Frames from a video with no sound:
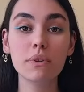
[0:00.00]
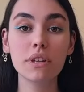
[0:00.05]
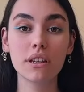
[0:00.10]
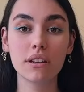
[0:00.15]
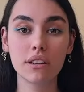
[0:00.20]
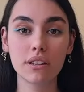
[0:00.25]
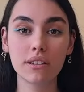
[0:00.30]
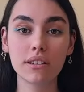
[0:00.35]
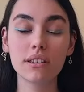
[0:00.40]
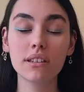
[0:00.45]
bir
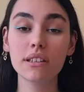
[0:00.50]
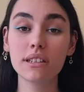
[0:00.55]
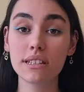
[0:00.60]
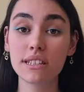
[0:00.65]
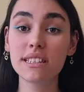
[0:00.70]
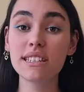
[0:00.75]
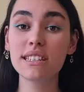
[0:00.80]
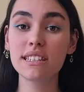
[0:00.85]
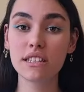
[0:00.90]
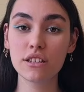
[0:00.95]
yaratığın
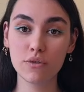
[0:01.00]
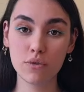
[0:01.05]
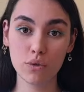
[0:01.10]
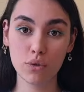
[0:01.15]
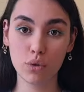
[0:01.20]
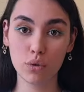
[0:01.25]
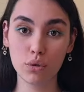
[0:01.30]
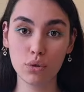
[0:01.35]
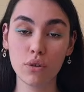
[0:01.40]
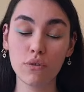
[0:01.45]
hızı sıfır
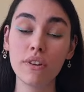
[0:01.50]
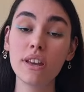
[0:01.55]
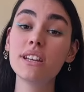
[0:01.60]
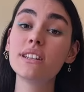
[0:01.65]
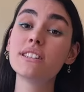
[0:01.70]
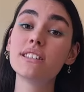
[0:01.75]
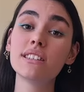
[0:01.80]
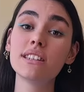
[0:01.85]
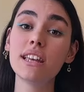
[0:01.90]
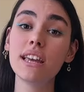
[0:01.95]
olur ve
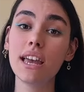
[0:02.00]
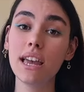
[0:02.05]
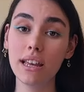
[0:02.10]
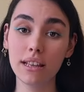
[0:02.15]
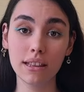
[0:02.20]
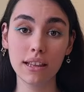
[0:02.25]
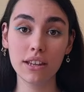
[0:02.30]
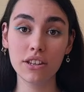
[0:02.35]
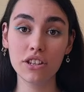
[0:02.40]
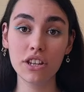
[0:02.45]
hızına
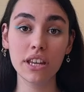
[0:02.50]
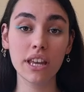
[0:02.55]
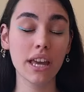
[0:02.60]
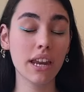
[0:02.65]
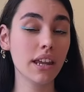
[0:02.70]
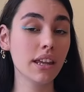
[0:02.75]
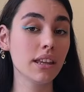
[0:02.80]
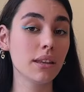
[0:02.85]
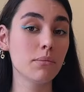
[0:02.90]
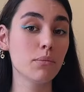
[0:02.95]
eklenecek
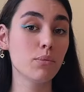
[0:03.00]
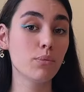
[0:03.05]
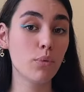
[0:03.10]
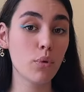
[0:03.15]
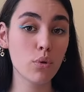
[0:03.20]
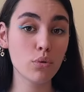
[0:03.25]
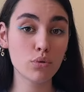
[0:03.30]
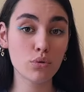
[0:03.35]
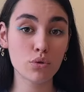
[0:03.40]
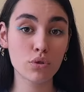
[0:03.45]
herhangi bir
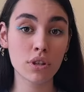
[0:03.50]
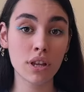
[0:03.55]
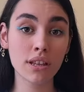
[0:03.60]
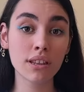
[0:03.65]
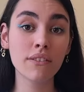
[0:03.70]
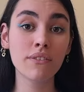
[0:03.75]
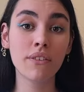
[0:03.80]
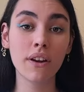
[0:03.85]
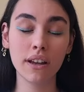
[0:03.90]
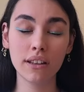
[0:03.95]
bonustan
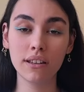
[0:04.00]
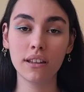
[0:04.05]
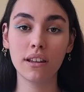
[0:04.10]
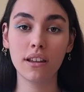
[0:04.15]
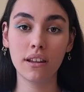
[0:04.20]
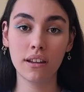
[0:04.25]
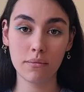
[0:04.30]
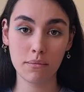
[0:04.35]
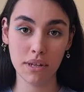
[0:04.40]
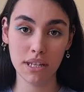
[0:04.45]
da
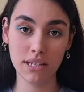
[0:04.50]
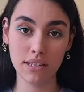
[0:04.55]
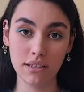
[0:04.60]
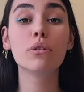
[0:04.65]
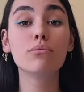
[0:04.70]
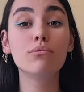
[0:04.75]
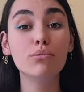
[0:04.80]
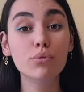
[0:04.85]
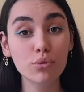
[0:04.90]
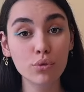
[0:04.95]
faydalanamaz.
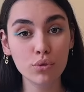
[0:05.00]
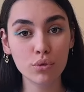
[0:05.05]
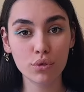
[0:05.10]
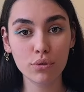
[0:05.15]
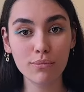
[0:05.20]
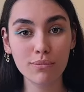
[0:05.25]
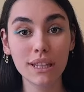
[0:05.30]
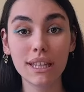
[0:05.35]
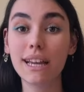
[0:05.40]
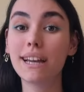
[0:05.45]
Bu
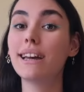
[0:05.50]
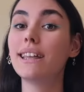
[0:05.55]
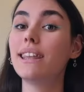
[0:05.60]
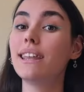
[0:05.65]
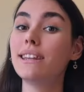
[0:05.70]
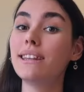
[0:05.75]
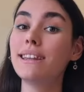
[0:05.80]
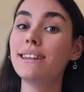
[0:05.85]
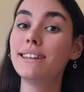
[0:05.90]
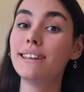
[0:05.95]
durum yakalanan